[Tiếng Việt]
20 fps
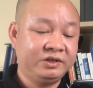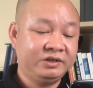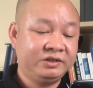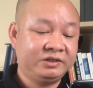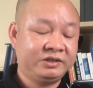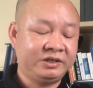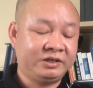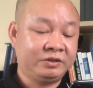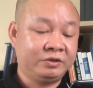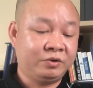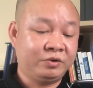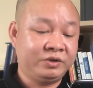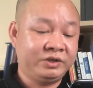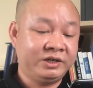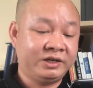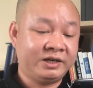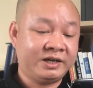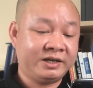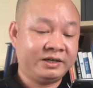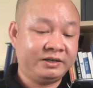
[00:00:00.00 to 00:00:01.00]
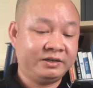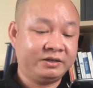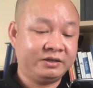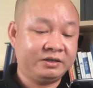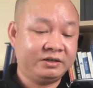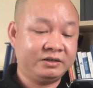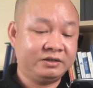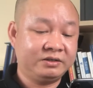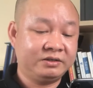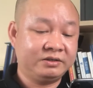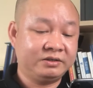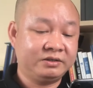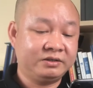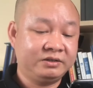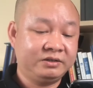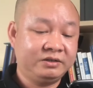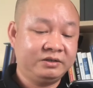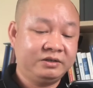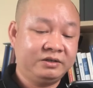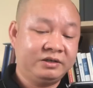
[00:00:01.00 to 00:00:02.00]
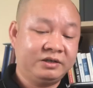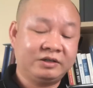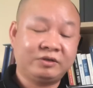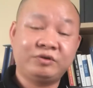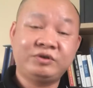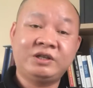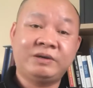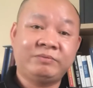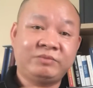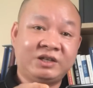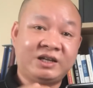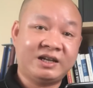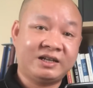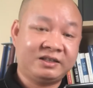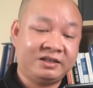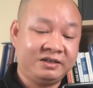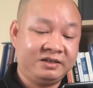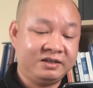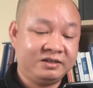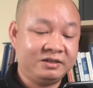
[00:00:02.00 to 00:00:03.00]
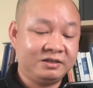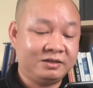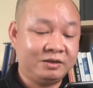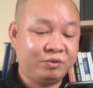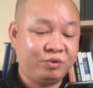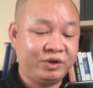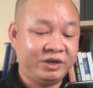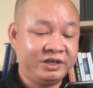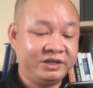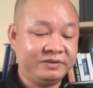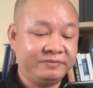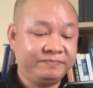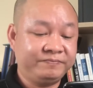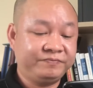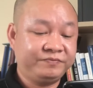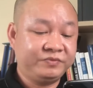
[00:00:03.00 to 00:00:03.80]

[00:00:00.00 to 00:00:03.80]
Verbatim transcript: Trình độ hiện nay, à, tôi nhầm trên Hà Tĩnh nhé, Thừa Thiên Huế nhé.